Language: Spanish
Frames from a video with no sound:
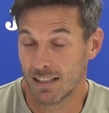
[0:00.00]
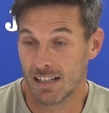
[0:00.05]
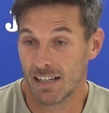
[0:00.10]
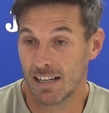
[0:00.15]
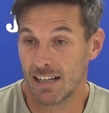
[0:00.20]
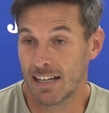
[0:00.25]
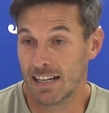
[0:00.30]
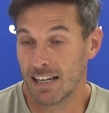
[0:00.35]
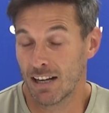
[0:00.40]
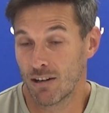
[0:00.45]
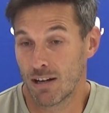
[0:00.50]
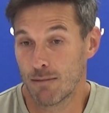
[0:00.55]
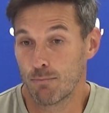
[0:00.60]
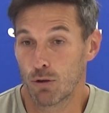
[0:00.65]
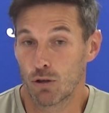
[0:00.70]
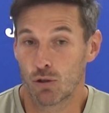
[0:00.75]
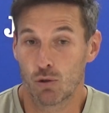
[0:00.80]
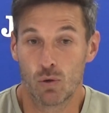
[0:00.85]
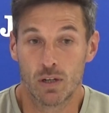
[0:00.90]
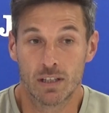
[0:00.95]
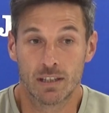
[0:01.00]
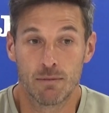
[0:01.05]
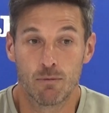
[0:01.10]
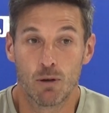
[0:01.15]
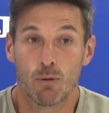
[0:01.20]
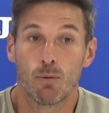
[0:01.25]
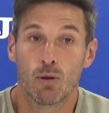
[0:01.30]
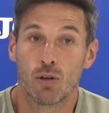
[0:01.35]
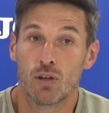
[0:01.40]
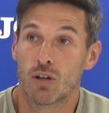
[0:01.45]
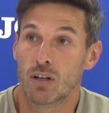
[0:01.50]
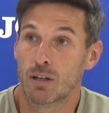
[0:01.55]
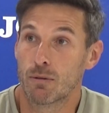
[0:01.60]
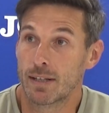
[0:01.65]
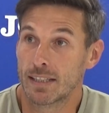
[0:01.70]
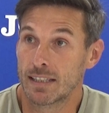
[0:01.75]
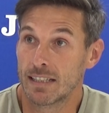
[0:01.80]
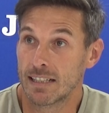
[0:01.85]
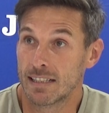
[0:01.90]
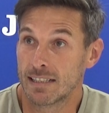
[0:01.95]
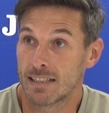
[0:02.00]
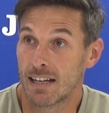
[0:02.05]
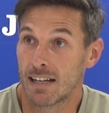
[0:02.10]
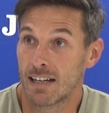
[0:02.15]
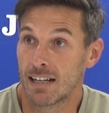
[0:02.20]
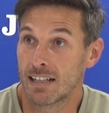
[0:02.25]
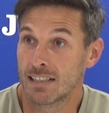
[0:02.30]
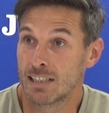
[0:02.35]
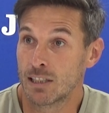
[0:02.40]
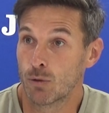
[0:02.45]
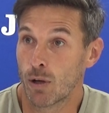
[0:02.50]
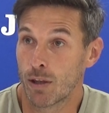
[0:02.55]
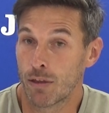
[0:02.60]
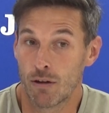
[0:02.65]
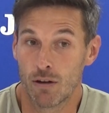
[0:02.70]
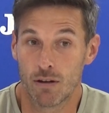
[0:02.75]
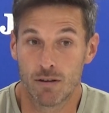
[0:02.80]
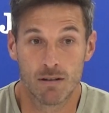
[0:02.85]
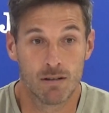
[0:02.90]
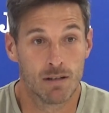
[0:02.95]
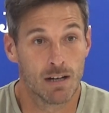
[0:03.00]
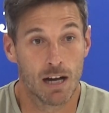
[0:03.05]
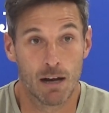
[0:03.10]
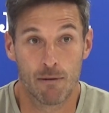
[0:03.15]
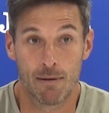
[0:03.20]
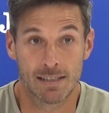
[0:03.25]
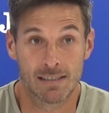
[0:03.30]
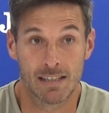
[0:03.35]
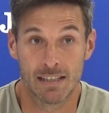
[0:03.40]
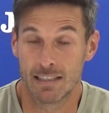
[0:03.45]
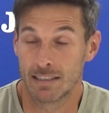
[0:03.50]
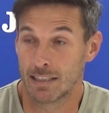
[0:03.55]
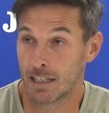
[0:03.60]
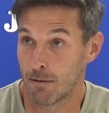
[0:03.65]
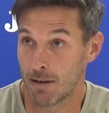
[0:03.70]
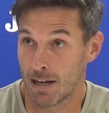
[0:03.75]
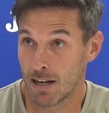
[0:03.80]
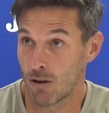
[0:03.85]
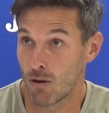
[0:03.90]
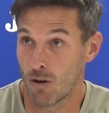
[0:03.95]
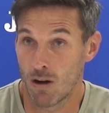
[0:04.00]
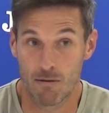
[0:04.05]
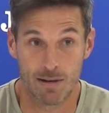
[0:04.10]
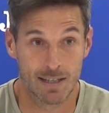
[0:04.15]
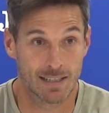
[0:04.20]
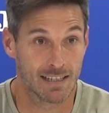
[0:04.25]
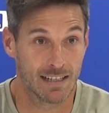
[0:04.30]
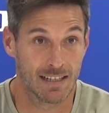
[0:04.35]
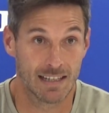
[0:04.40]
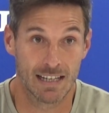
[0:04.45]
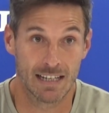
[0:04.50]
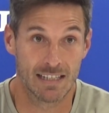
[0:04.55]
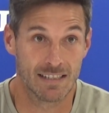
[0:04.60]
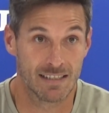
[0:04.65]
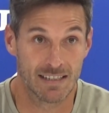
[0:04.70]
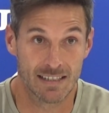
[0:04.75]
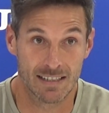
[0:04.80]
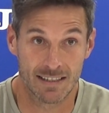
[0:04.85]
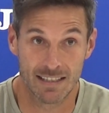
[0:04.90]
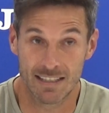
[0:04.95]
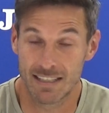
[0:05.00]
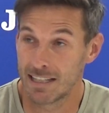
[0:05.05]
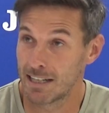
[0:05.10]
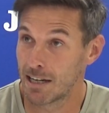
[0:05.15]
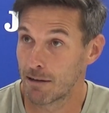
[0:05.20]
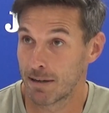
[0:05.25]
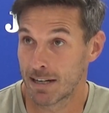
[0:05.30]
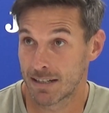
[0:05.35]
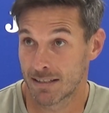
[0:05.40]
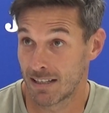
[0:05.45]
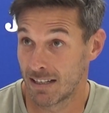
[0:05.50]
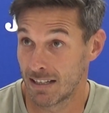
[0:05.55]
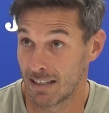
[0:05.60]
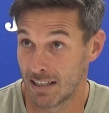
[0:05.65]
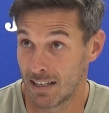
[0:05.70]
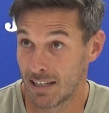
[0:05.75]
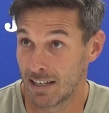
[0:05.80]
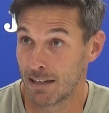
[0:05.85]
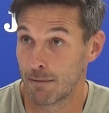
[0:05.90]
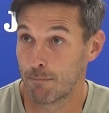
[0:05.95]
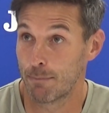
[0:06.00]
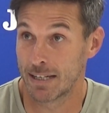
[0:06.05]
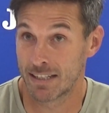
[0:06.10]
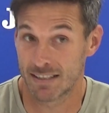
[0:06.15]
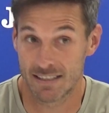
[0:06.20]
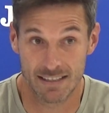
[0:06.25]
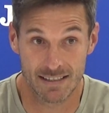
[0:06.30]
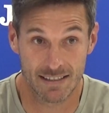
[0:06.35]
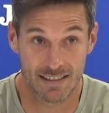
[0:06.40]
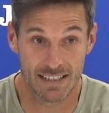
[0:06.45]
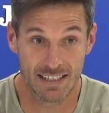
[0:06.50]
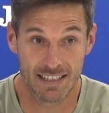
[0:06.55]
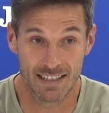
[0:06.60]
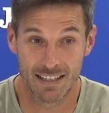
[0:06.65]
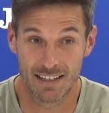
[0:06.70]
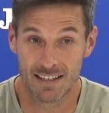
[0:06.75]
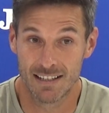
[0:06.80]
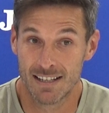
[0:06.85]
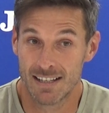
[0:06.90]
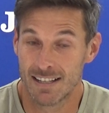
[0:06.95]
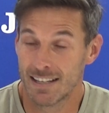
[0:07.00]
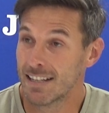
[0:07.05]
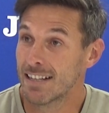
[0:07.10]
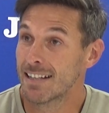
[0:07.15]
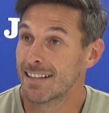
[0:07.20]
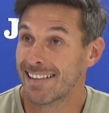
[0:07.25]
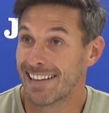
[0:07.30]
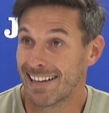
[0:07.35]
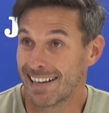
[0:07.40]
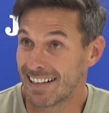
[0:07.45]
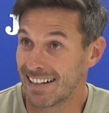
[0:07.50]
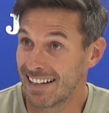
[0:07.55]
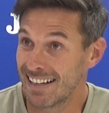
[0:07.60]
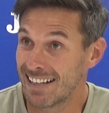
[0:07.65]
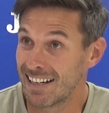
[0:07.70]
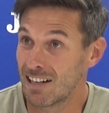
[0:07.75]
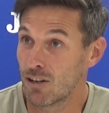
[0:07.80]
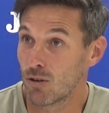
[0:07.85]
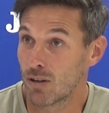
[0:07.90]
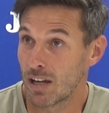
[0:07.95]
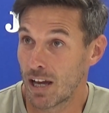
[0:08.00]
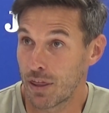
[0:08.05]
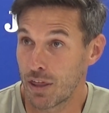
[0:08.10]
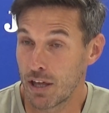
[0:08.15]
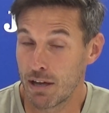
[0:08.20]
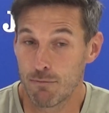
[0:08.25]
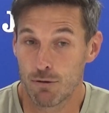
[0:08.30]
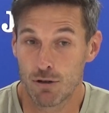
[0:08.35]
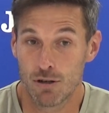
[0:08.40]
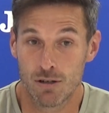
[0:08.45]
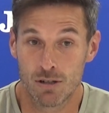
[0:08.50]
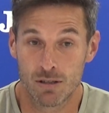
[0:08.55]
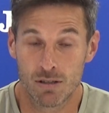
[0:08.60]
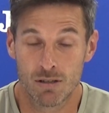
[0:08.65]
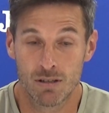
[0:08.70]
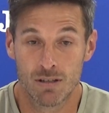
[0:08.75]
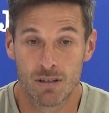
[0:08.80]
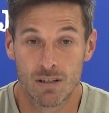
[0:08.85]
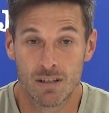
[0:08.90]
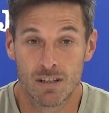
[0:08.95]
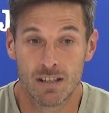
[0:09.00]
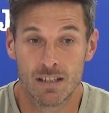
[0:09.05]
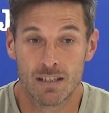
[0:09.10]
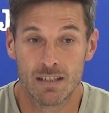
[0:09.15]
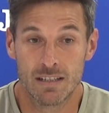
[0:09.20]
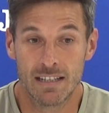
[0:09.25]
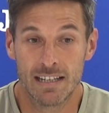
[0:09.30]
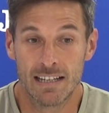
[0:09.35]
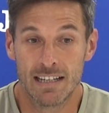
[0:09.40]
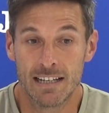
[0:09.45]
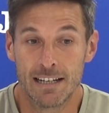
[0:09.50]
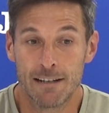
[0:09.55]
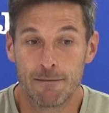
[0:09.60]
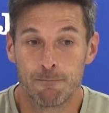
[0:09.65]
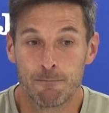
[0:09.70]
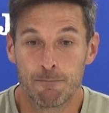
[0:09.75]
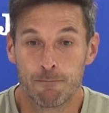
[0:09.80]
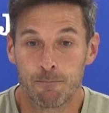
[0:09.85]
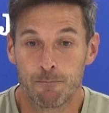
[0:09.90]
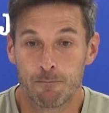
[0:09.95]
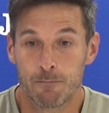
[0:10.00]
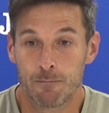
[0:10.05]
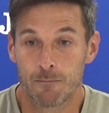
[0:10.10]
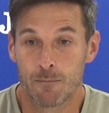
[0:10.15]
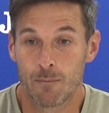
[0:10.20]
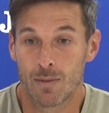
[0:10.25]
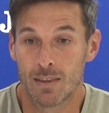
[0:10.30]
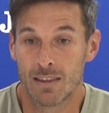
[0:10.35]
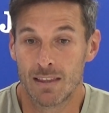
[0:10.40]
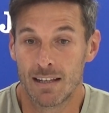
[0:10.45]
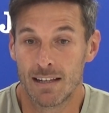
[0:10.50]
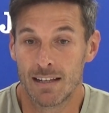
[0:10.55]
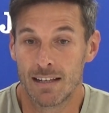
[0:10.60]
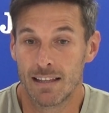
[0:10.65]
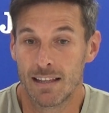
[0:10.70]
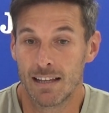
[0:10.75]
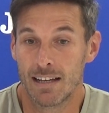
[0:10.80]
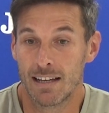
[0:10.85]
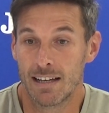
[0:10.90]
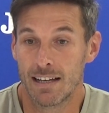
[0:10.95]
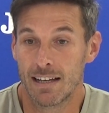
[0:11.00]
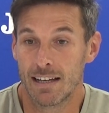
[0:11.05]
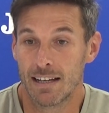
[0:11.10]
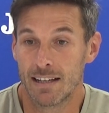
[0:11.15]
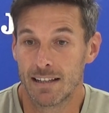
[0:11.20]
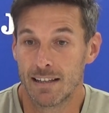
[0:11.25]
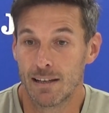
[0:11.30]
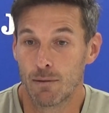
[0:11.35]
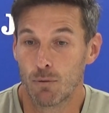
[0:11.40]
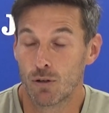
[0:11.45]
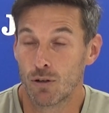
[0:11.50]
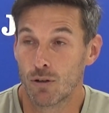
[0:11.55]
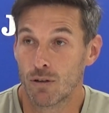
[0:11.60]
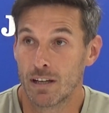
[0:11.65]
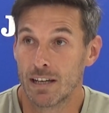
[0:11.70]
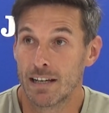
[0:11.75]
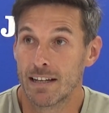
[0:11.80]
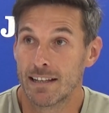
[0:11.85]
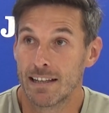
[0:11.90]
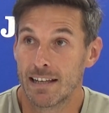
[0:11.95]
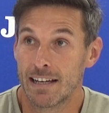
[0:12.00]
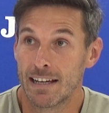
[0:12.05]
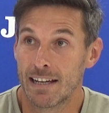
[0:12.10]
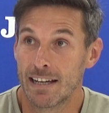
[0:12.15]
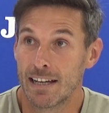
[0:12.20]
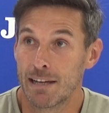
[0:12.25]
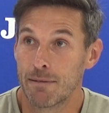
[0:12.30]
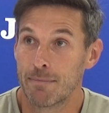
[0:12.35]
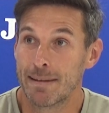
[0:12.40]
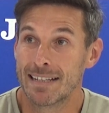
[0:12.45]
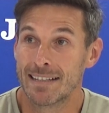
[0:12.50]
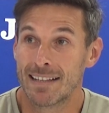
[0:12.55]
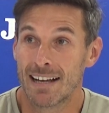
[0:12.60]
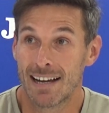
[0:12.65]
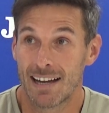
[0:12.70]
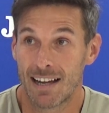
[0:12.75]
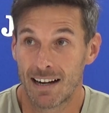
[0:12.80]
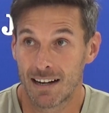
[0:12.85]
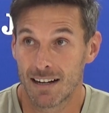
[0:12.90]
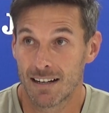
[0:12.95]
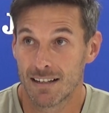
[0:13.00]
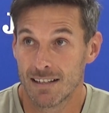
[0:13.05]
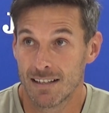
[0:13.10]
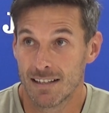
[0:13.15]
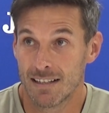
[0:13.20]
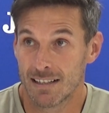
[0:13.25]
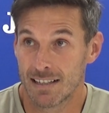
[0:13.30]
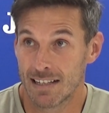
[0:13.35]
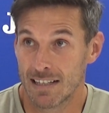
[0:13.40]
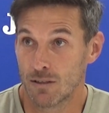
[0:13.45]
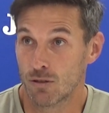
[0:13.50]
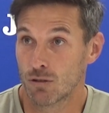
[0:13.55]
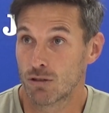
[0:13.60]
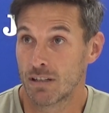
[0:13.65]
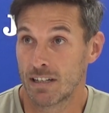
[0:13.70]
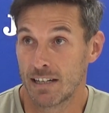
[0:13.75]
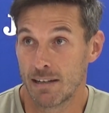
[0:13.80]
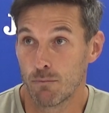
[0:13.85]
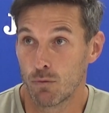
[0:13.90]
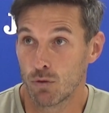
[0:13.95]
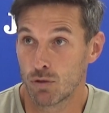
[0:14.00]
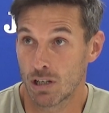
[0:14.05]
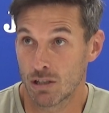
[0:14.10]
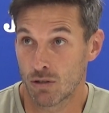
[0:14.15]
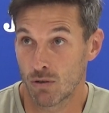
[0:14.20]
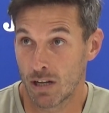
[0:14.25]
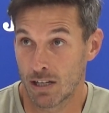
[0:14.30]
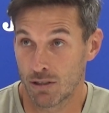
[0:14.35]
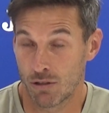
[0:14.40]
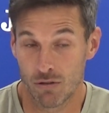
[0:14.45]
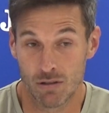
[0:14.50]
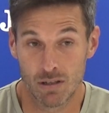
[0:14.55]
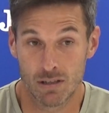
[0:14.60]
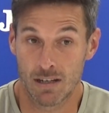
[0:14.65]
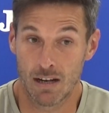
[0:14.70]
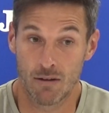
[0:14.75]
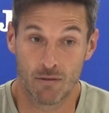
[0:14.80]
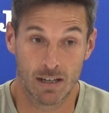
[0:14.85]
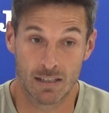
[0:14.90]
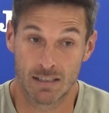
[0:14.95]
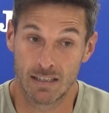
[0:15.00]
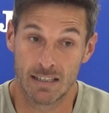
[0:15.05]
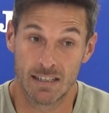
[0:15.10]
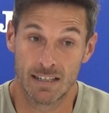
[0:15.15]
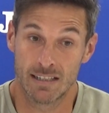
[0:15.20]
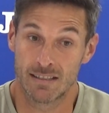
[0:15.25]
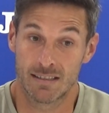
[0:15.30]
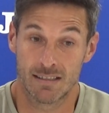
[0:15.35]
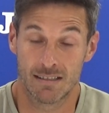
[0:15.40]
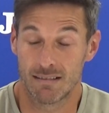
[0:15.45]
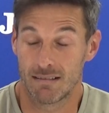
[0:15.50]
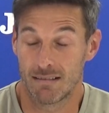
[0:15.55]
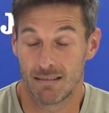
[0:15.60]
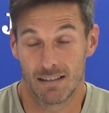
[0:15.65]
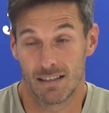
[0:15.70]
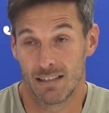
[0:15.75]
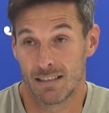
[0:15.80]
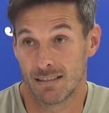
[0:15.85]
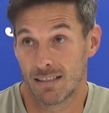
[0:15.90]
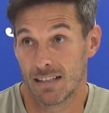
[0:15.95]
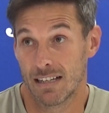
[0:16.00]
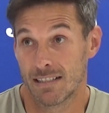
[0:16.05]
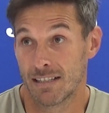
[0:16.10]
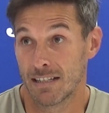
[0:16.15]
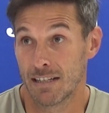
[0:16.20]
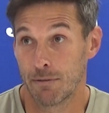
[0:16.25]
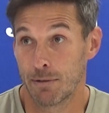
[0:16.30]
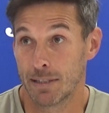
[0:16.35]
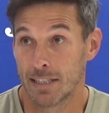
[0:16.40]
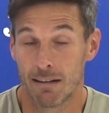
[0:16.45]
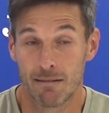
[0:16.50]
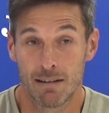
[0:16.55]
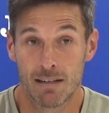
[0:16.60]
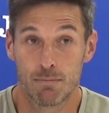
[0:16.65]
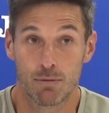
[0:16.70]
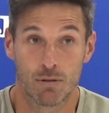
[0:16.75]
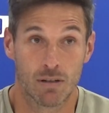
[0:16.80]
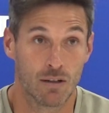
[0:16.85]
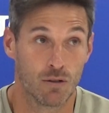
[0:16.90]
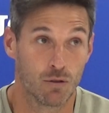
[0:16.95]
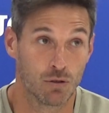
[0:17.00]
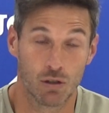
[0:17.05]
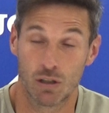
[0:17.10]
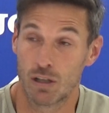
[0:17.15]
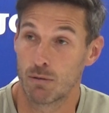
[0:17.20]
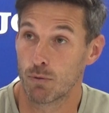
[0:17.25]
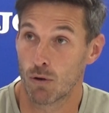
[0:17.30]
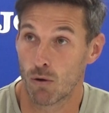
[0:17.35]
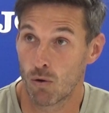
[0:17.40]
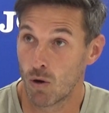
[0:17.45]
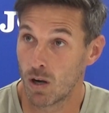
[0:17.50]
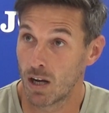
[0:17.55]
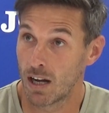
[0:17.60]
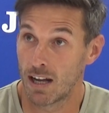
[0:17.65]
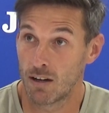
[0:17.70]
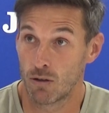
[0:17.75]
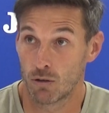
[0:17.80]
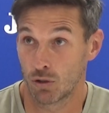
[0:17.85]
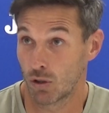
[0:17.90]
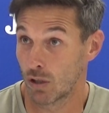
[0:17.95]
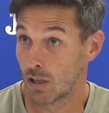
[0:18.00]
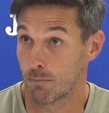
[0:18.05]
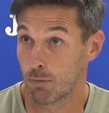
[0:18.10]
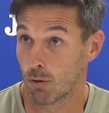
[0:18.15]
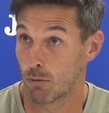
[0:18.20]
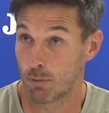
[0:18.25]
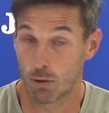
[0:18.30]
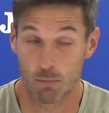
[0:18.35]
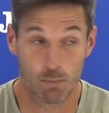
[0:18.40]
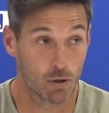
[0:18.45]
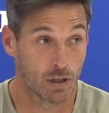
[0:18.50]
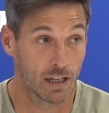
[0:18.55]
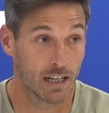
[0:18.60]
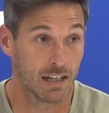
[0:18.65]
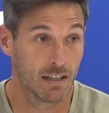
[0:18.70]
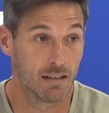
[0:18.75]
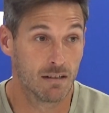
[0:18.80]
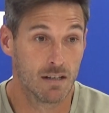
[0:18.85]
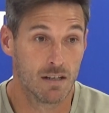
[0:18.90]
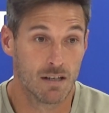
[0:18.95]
Eh, ahora, por suerte, hemos podido revertir esa situación a base de trabajo, a base de insistir, a base de persistir, de creer en lo que hacemos, de, mm, bueno, de, evitar que nos creen muchas ocasiones, que aún así es, es, es inevitable porque el otro equipo juega, el otro equipo propone.